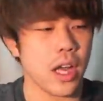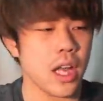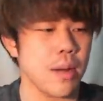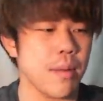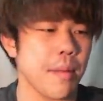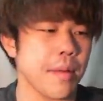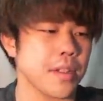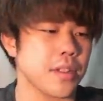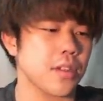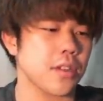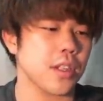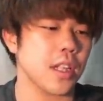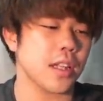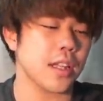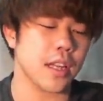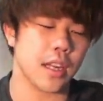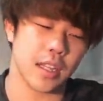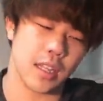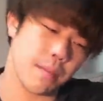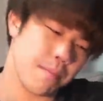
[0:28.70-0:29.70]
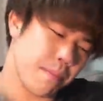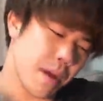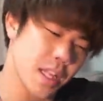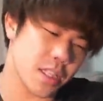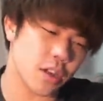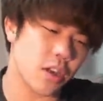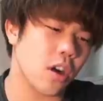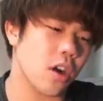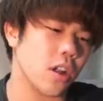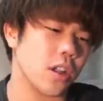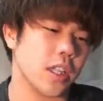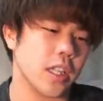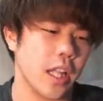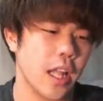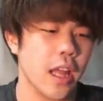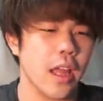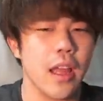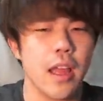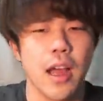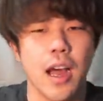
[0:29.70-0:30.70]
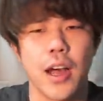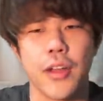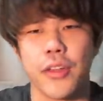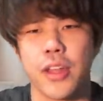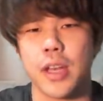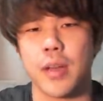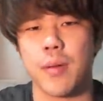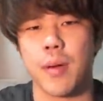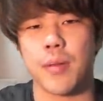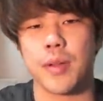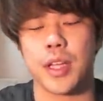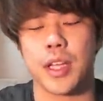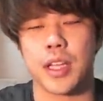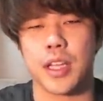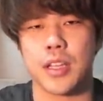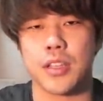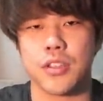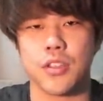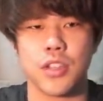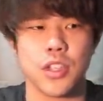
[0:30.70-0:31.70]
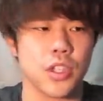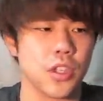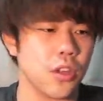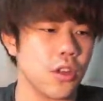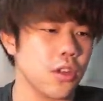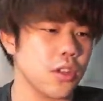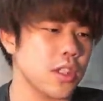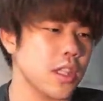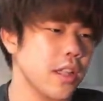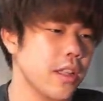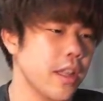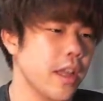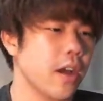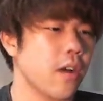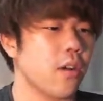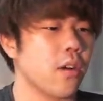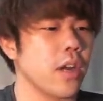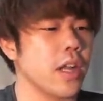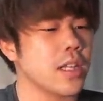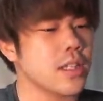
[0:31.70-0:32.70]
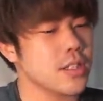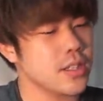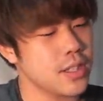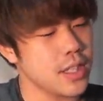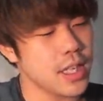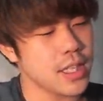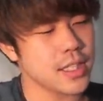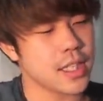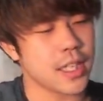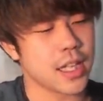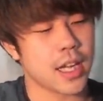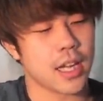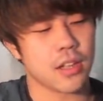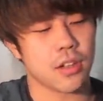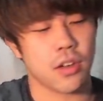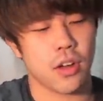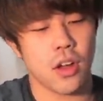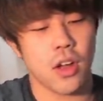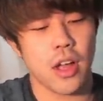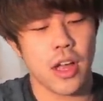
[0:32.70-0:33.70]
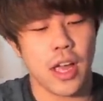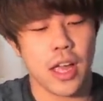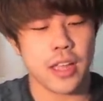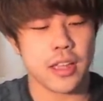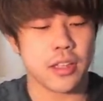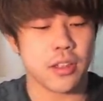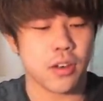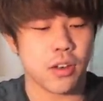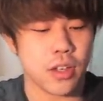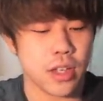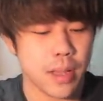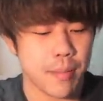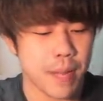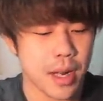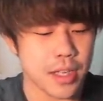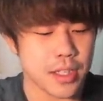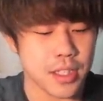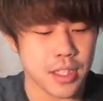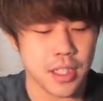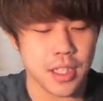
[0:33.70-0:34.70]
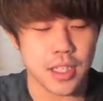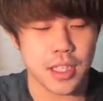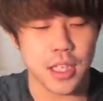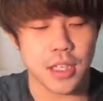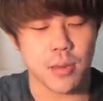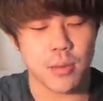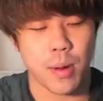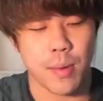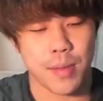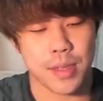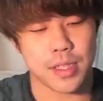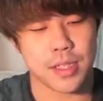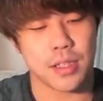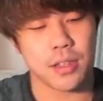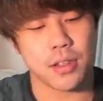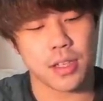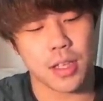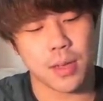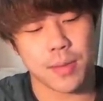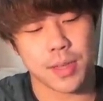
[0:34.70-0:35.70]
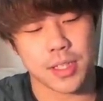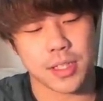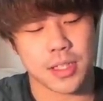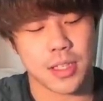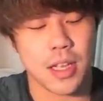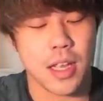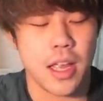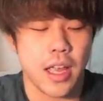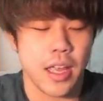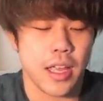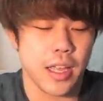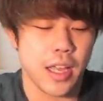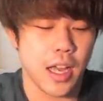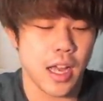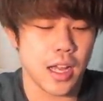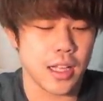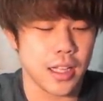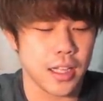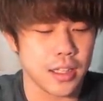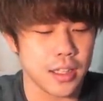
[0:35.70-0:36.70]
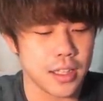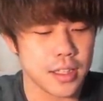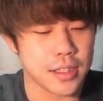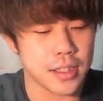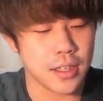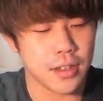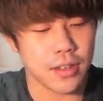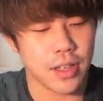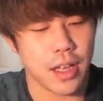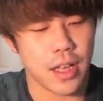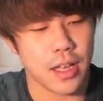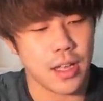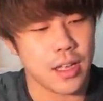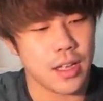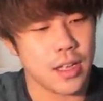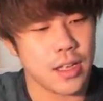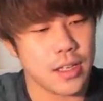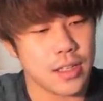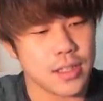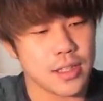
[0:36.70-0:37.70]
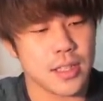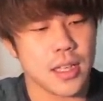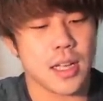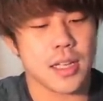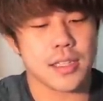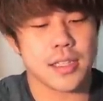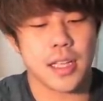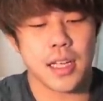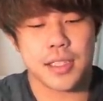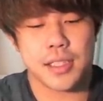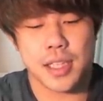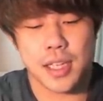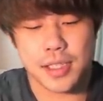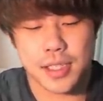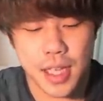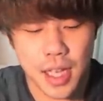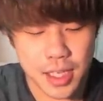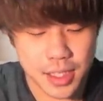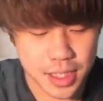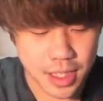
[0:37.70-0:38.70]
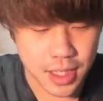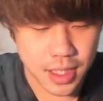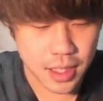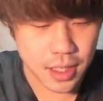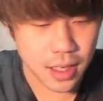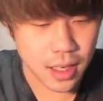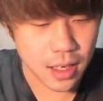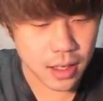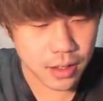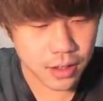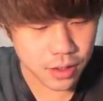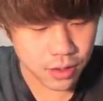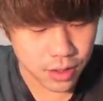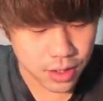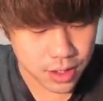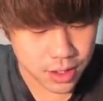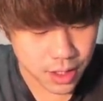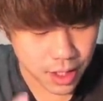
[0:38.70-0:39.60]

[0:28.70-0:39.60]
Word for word: エリババ強くなってからね、バチコーンってね、あの、エリババデッキで12勝乗ってたんで、これは強えんじゃねえかと、えー、いったところで、ね、マルチ行きたいと思います。ということでいきます。いやー、なんですけどね、さあさあさあさあ、新環境です